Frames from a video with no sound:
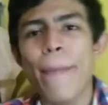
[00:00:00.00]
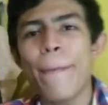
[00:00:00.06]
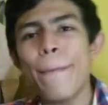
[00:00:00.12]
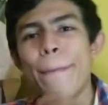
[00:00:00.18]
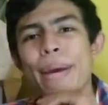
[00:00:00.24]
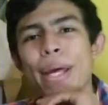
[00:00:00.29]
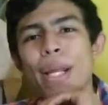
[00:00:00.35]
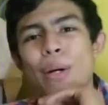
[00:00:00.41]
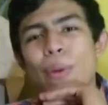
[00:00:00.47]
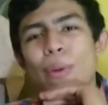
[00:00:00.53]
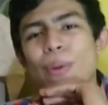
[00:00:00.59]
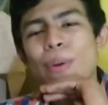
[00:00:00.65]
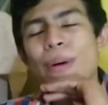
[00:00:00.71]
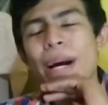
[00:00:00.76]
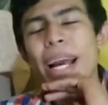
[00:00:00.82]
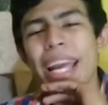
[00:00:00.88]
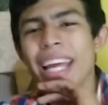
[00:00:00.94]

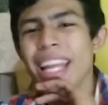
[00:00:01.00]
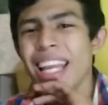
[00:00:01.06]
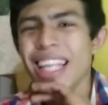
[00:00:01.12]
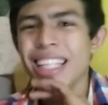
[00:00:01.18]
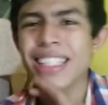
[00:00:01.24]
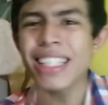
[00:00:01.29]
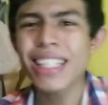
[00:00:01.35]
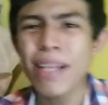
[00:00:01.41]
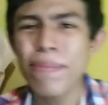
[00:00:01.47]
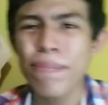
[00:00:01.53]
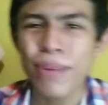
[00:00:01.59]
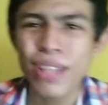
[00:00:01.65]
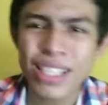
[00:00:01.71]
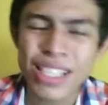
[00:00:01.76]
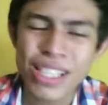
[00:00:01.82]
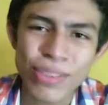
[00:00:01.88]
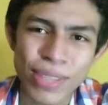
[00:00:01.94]
Pero en este tipo de
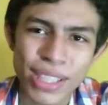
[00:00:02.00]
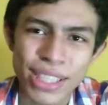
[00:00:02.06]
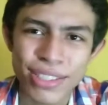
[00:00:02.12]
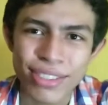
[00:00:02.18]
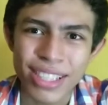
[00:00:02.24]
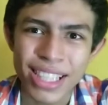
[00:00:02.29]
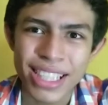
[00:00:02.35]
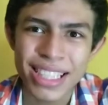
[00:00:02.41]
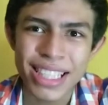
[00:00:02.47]
situaciones